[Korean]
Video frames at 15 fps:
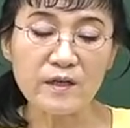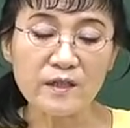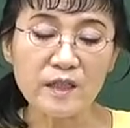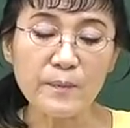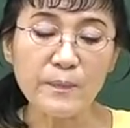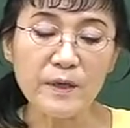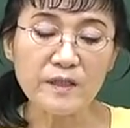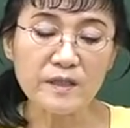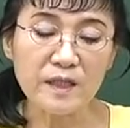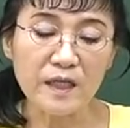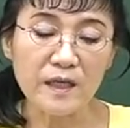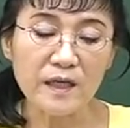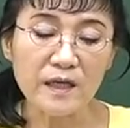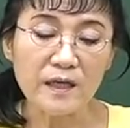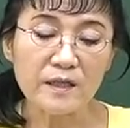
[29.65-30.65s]
첫
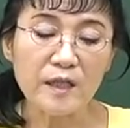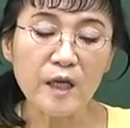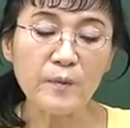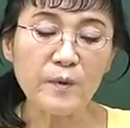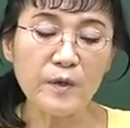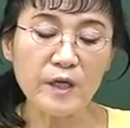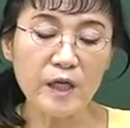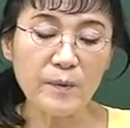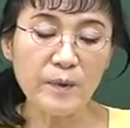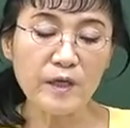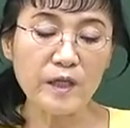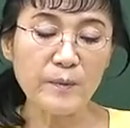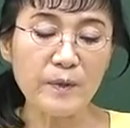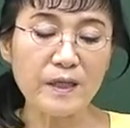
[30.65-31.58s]
번째, 네모 1번에